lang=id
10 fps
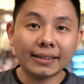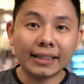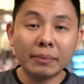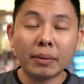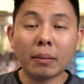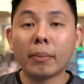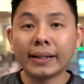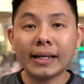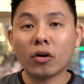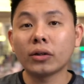Jadi berapa
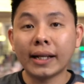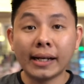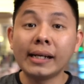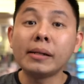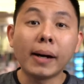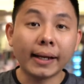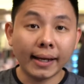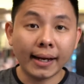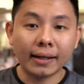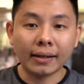banyak konten ini
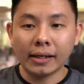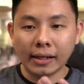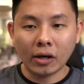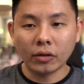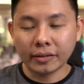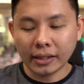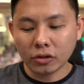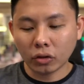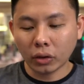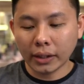dibagikan. Kalau di sini
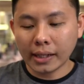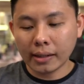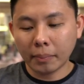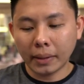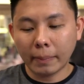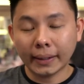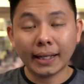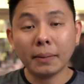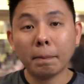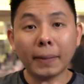contohnya
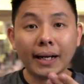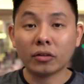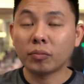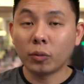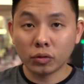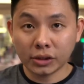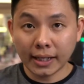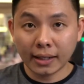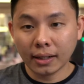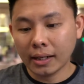mendapatkan 410
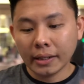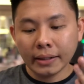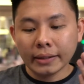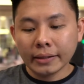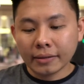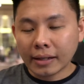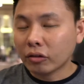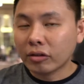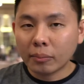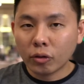share,
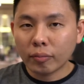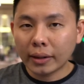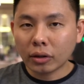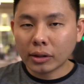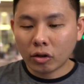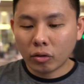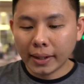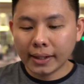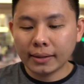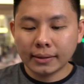169 total
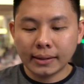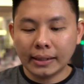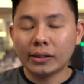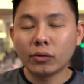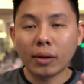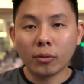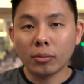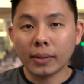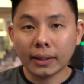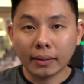komen dan
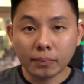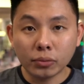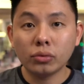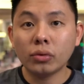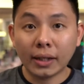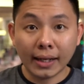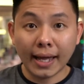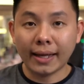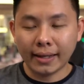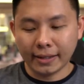24.000
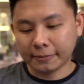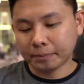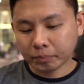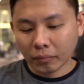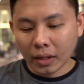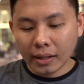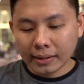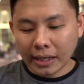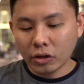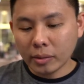like
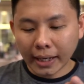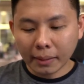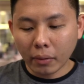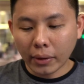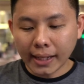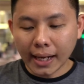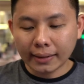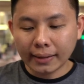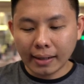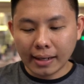Lalu di bagian bawahnya
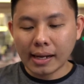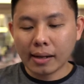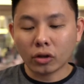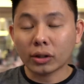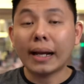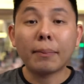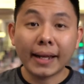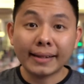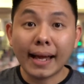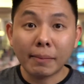adalah total
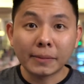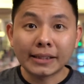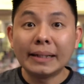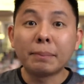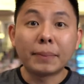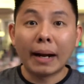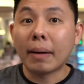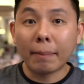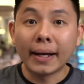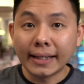playtime. Jadi
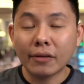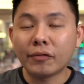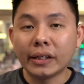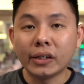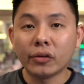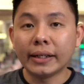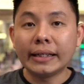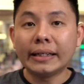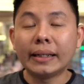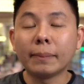berapa banyak video
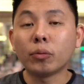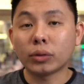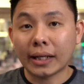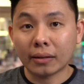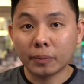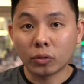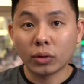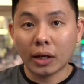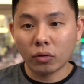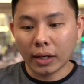ini diputar
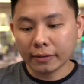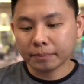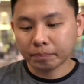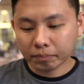berulang-ulang.